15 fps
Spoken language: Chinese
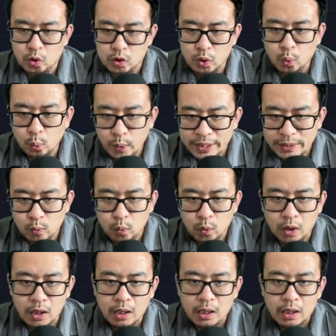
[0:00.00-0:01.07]
果说问
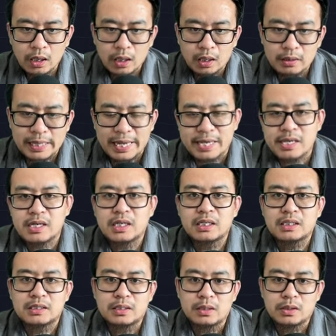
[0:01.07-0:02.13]
我哪一
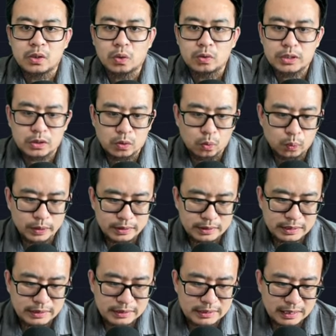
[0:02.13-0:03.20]
个有这种稳
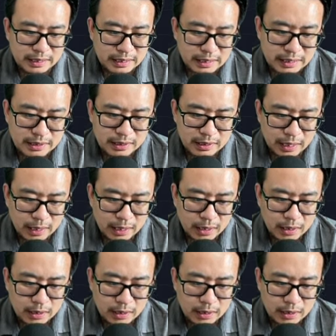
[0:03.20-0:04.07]
定盈利的呢？